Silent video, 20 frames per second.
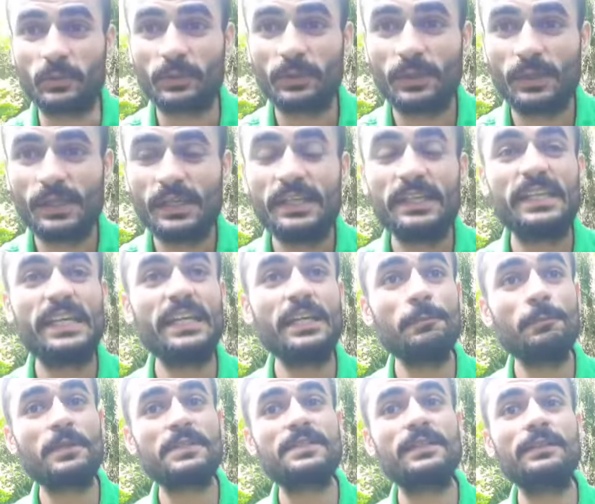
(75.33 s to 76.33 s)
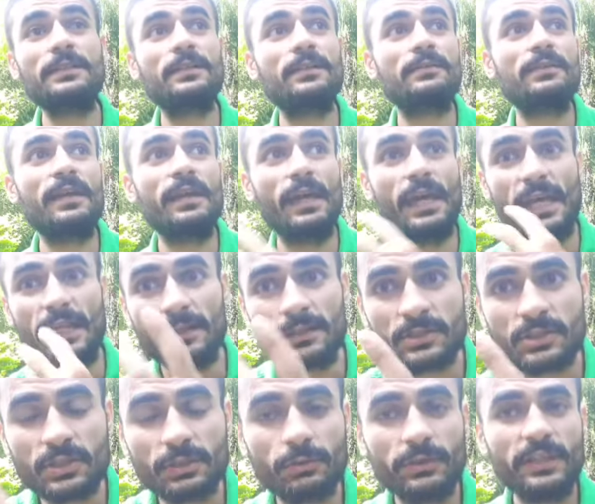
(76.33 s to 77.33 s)
को ये रिप्रेजेंट करता है
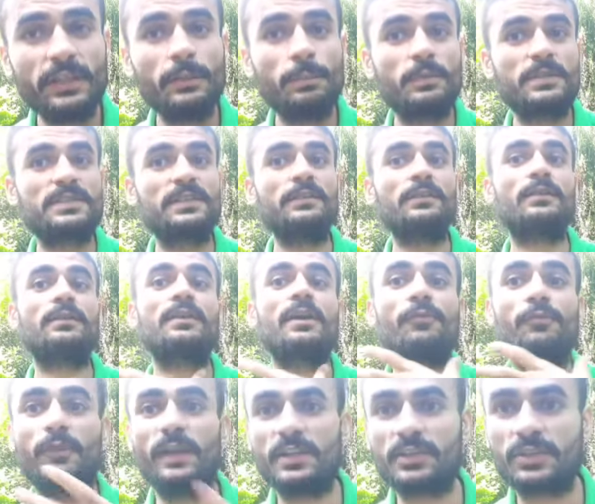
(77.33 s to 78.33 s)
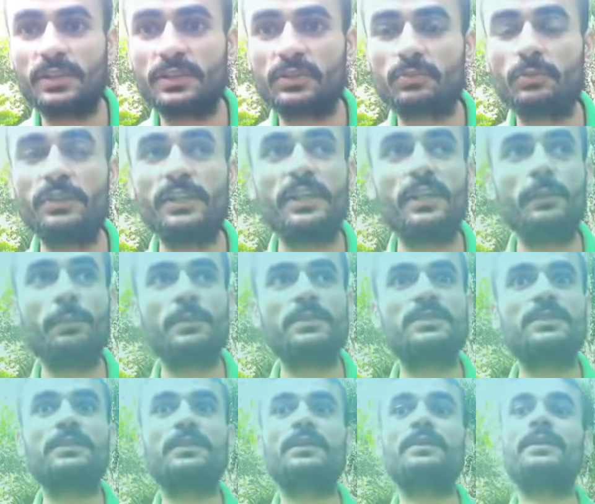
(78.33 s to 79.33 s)
एनर्जी को ये रिप्रेजेंट करता है फ्रेशनेस को ये
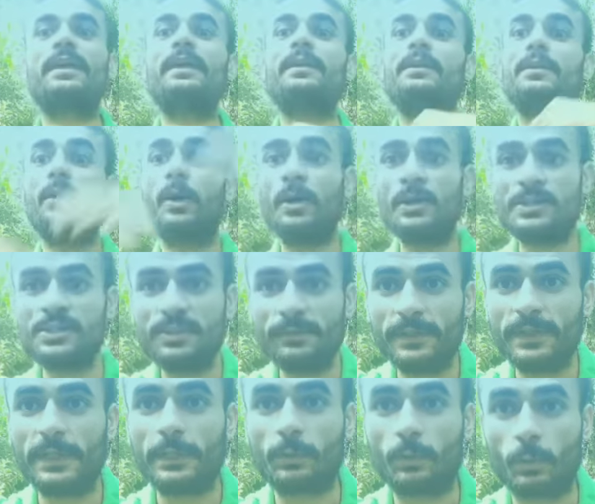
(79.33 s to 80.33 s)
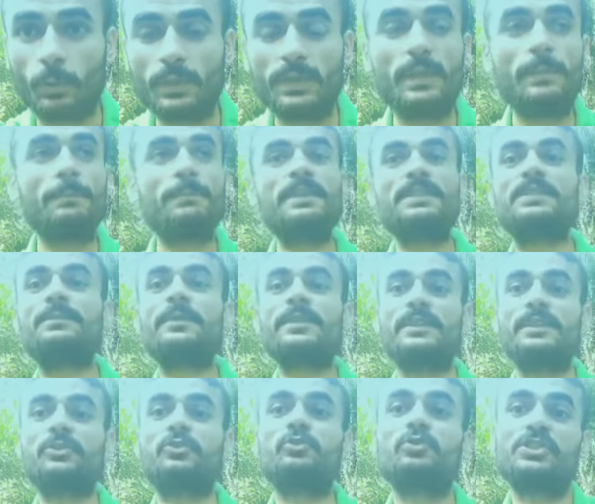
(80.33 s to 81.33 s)
रिप्रेजेंट करता है लॉन्जिविटी को लंबे समय
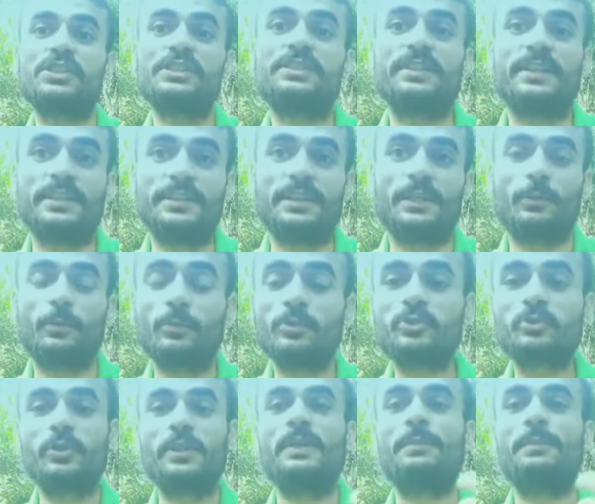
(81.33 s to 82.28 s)
तक जो चीज़ रहती है उसको